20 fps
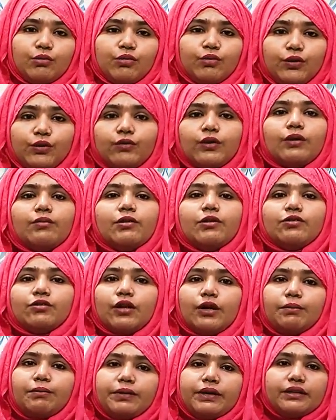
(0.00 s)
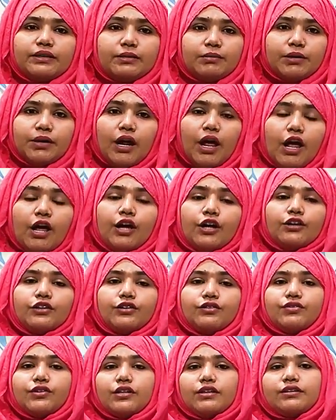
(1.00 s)
মুভিং ওয়াল মাউন্টগুলো পেয়ে যাবেন তো
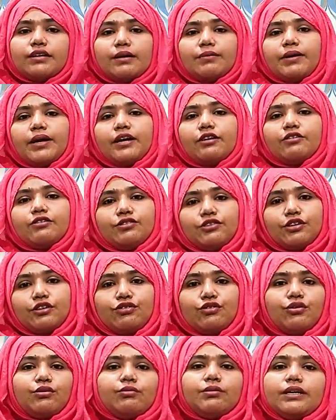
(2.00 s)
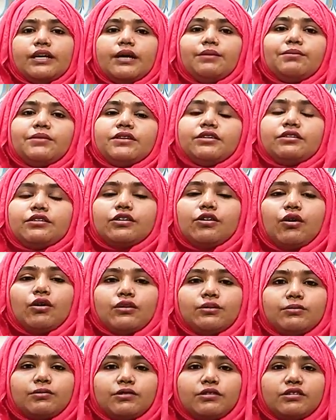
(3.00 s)
ফ্রেন্ডস আমি এখন যে শোরুম থেকে আপনাদের সাথে
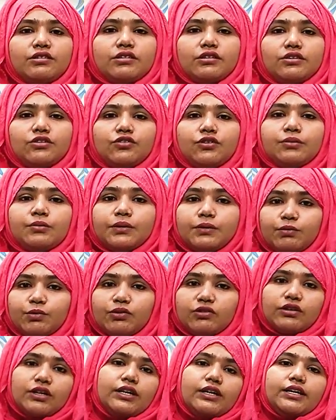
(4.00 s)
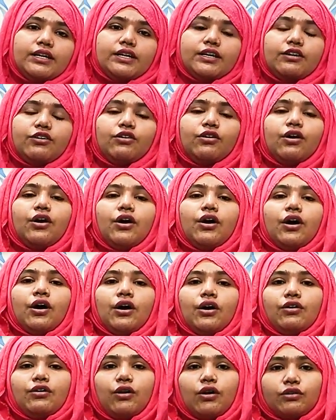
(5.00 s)
কথা বলছি সেটা হচ্ছে মিরপুর সাড়ে এগারো
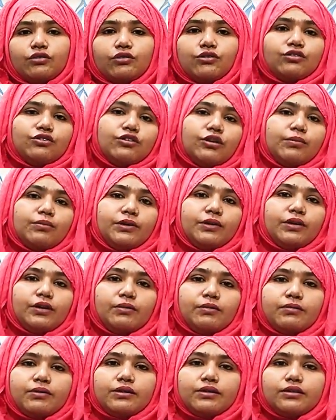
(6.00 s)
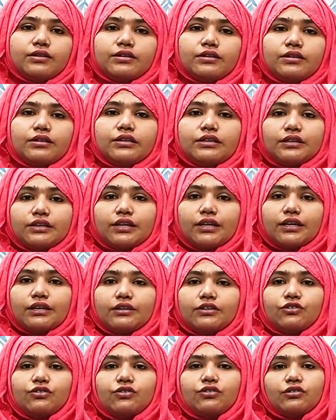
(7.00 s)
রংধনু শপিং কমপ্লেক্সের তিনতলা
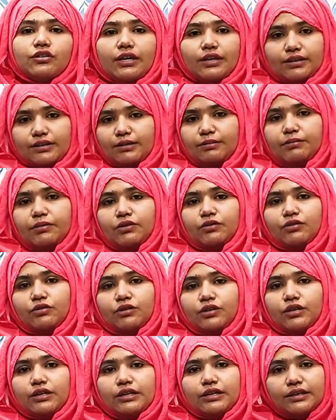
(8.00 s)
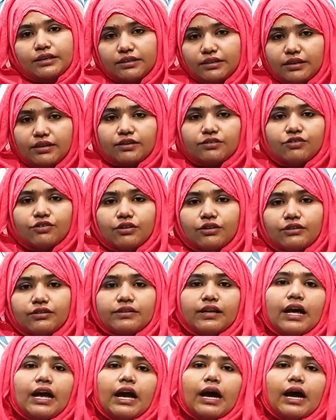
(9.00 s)
তিনশো সাত নাম্বার দোকান লিড ইলেকট্রনিক্স